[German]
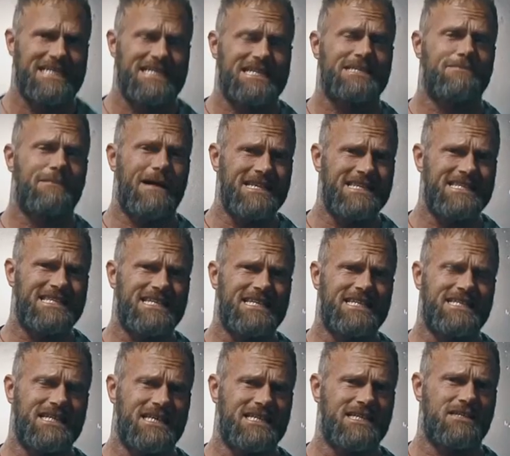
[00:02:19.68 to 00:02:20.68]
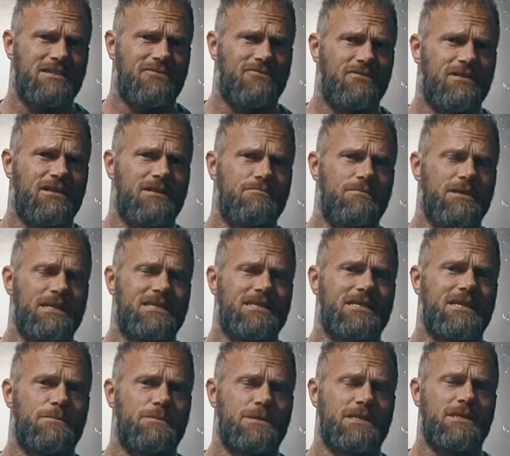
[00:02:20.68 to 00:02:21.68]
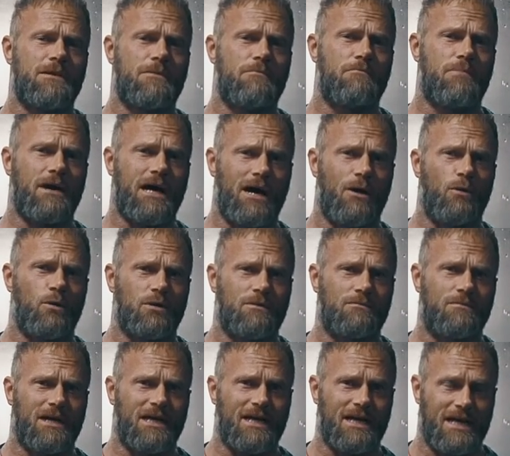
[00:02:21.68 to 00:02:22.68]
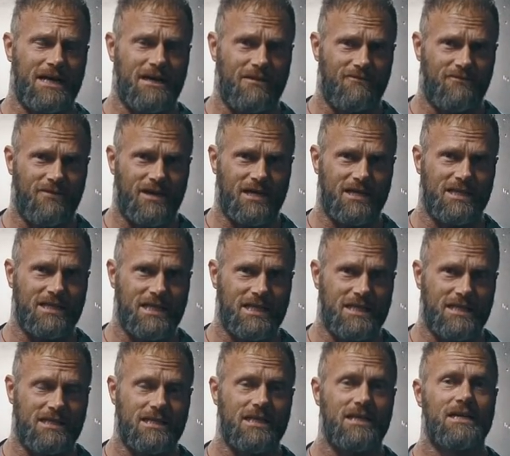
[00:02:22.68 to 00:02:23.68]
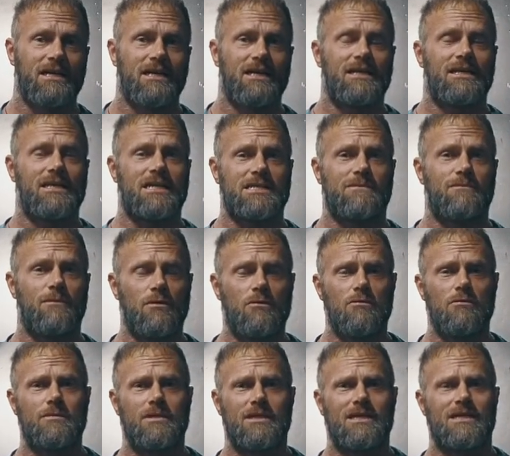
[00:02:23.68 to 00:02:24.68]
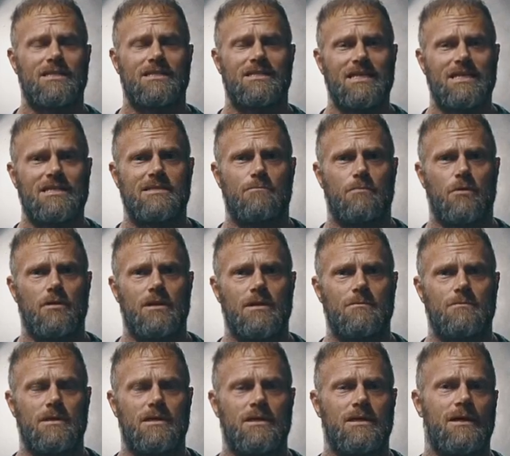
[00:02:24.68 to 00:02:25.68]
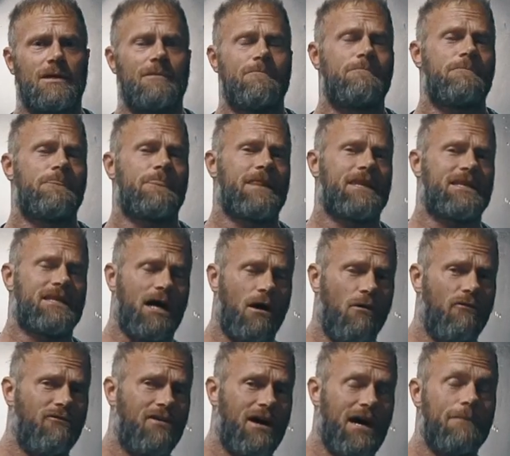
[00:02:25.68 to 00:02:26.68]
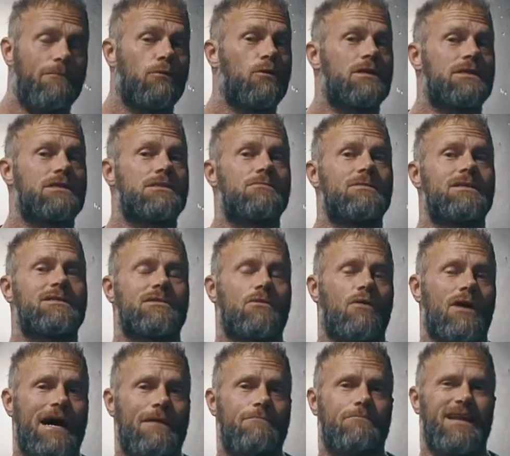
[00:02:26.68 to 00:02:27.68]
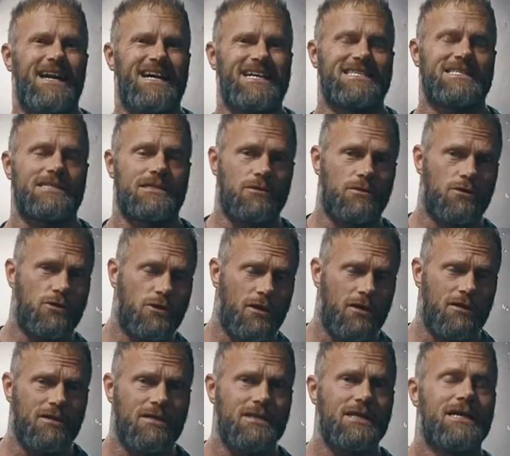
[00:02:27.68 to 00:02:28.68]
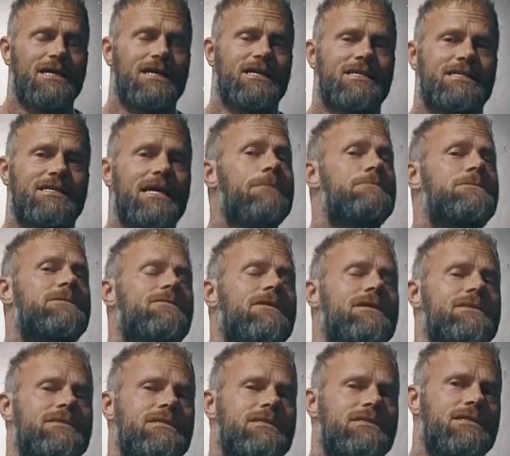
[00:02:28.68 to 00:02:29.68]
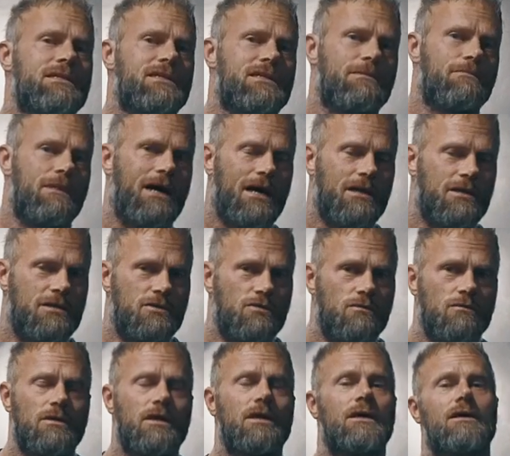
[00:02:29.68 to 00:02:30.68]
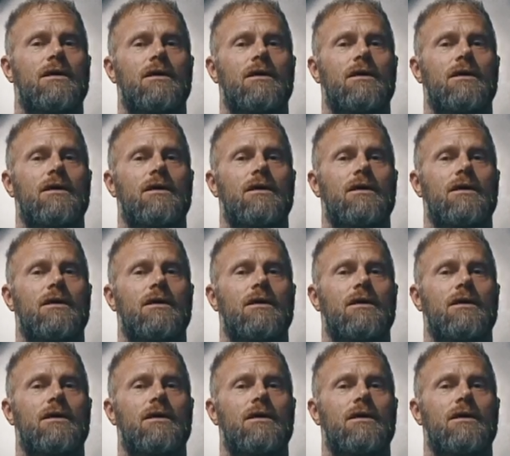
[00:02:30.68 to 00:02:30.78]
20 Sätze für den Bizeps braucht man einfach nicht. Das Volumen, das diese Bodybuilder drauf haben oder zumindest auch ableisten können, selbst wenn sie es nicht immer alle tun.